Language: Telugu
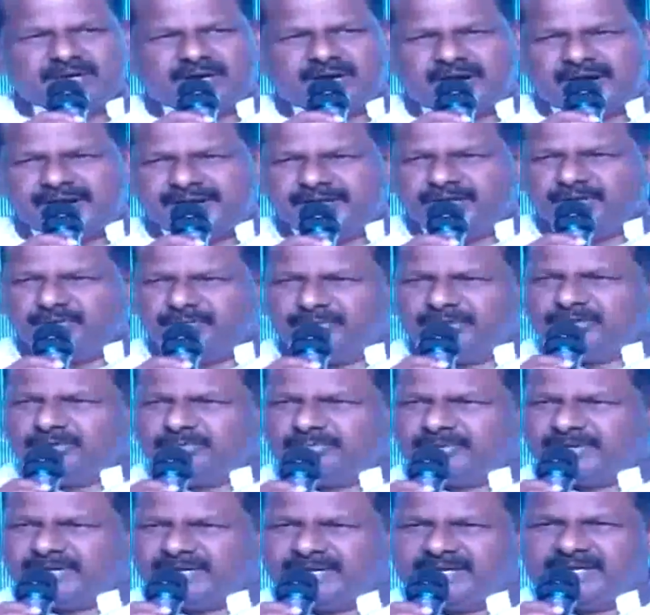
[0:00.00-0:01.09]
ఆడియో మరియు
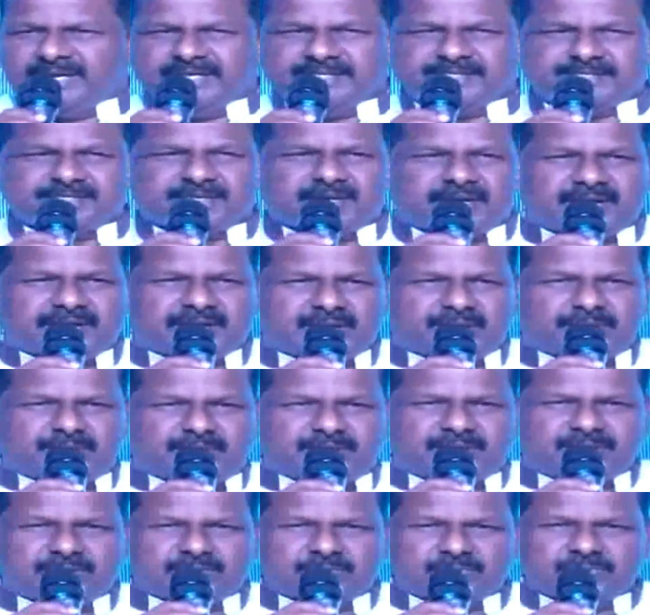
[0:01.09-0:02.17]
ప్రీ రిలీజ్
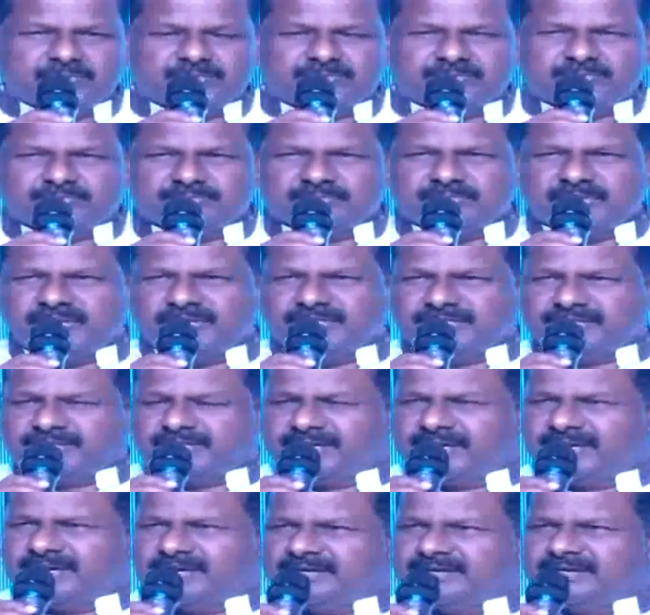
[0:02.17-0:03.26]
కార్యక్రమాలు ఇంత
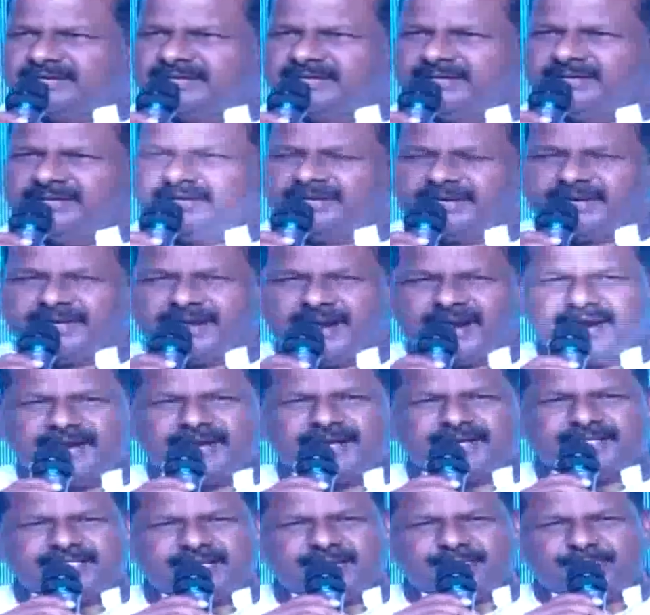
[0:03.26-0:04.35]

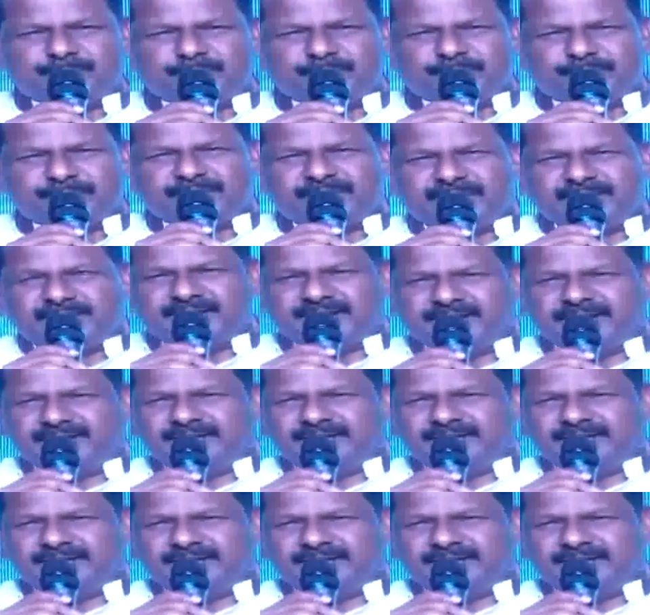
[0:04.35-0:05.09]
గ్రాండ్గా జరుపుకుంటున్నంటే